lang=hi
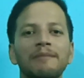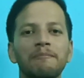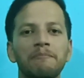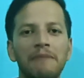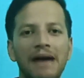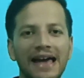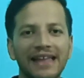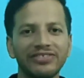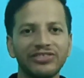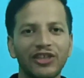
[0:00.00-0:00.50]

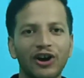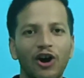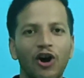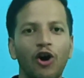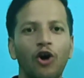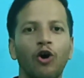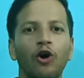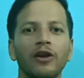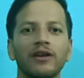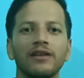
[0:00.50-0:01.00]
मैथ
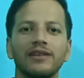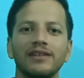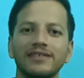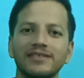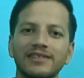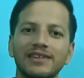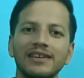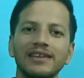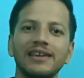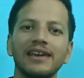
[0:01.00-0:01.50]
और
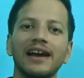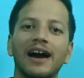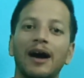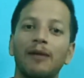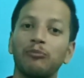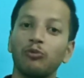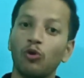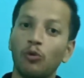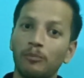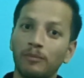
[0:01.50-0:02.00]
रीजनिंग के
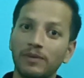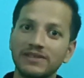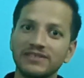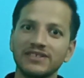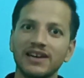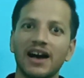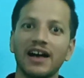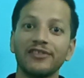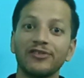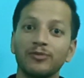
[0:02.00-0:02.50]
आपको
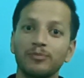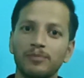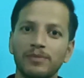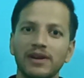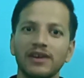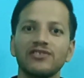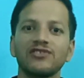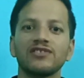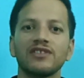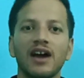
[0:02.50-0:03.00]
50
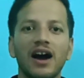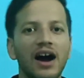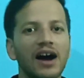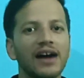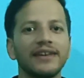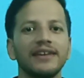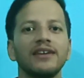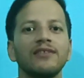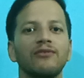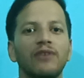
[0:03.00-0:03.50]
प्रश्न
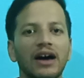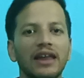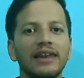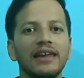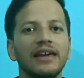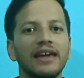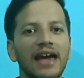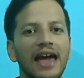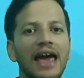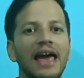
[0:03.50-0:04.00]
आने
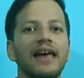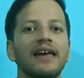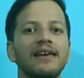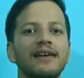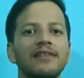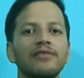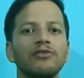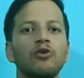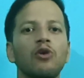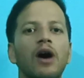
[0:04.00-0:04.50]
वाले हैं
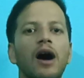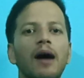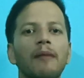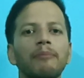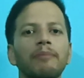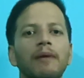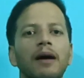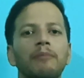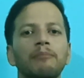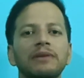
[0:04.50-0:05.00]
तो
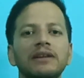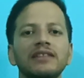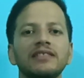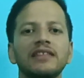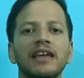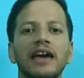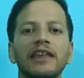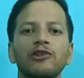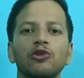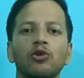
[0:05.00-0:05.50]
आप अपनी
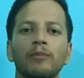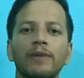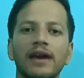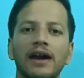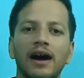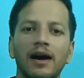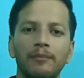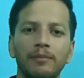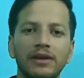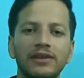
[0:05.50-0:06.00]
तैयारियों में
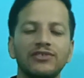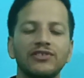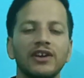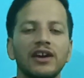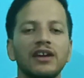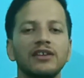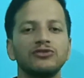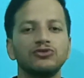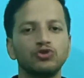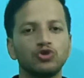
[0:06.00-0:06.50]
अभी
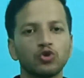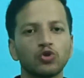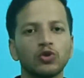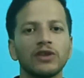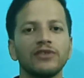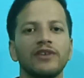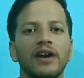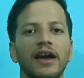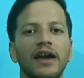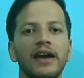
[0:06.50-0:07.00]
से जुट
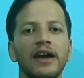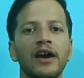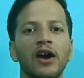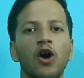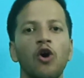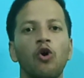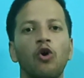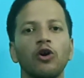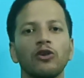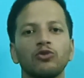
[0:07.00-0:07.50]
जाएं
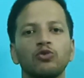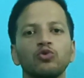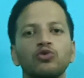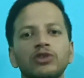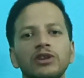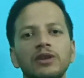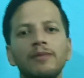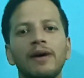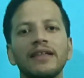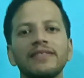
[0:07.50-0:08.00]
और
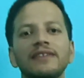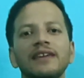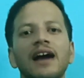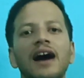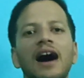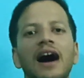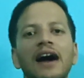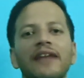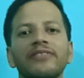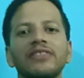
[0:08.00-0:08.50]
दूसरी बात
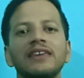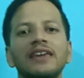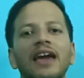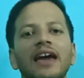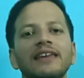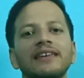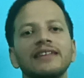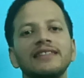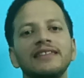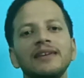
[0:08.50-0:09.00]
यहाँ आती
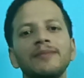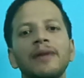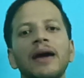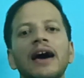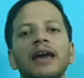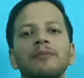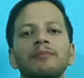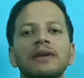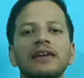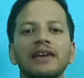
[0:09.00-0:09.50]
है यदि मैं
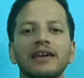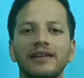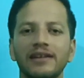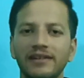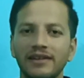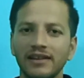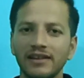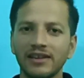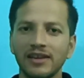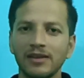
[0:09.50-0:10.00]
आर्मी के
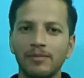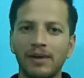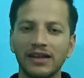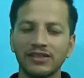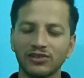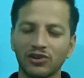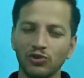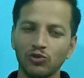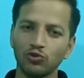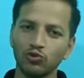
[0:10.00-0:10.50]
रिटर्न की
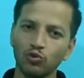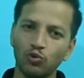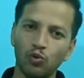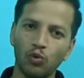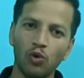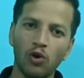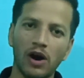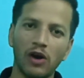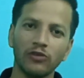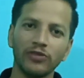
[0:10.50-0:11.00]
बात करूँ तो
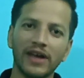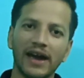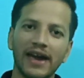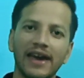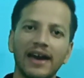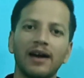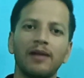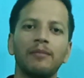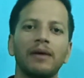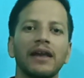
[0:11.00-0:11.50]
वो होता
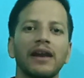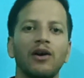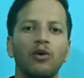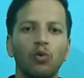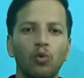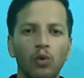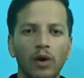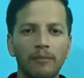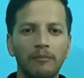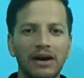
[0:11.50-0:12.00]
है हमारा
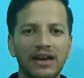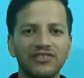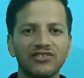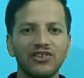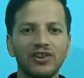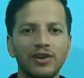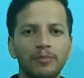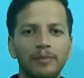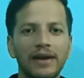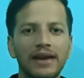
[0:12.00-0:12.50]
ओ एम आर
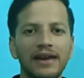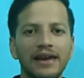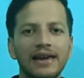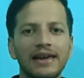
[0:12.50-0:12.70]
शीट पे